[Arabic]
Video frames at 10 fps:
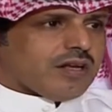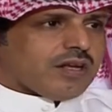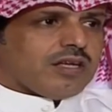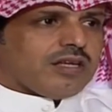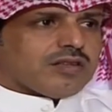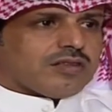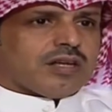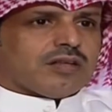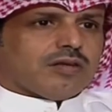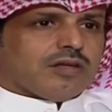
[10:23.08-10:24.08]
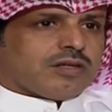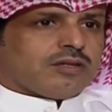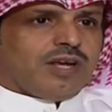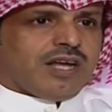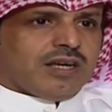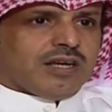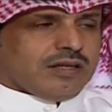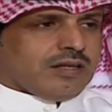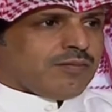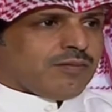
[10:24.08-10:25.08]
قليل صارت رتم
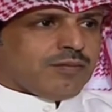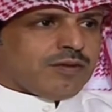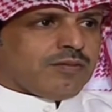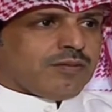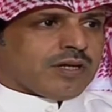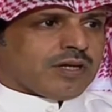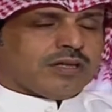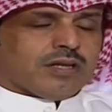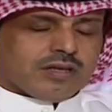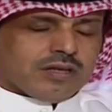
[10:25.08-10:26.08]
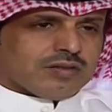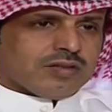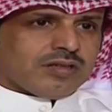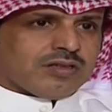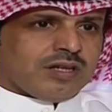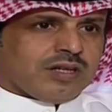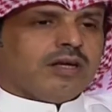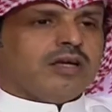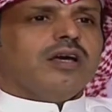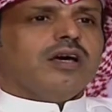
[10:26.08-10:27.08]
الحياة لما مثل ما قلت لك انه صار سريع
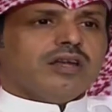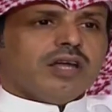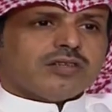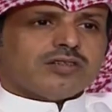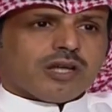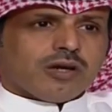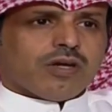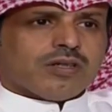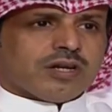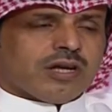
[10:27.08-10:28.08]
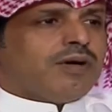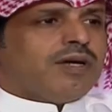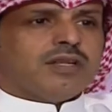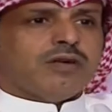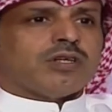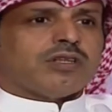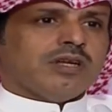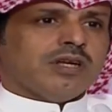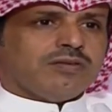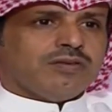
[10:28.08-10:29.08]
الناس صاروا أسرع ما عنده وقت
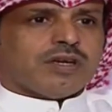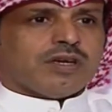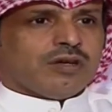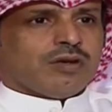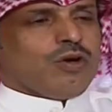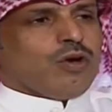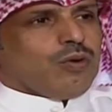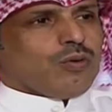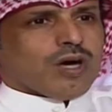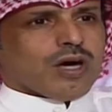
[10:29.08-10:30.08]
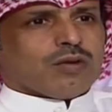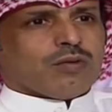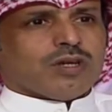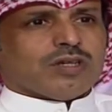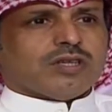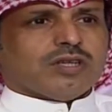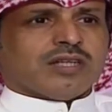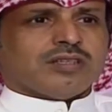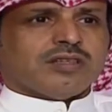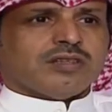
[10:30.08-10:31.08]
انه يفكر وياخذ وقت آه.
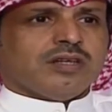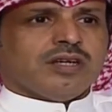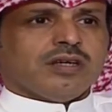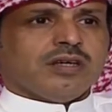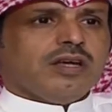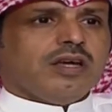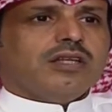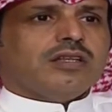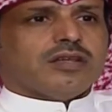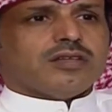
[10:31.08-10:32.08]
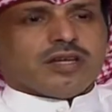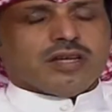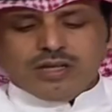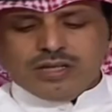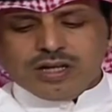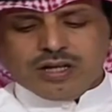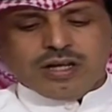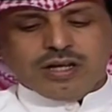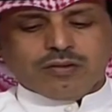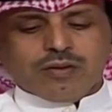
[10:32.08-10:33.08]
على أساس انه عنده سريع
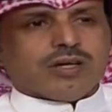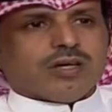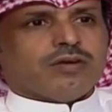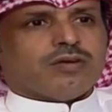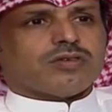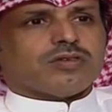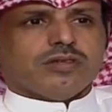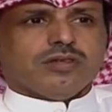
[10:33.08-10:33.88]
يقرأ له رواية نص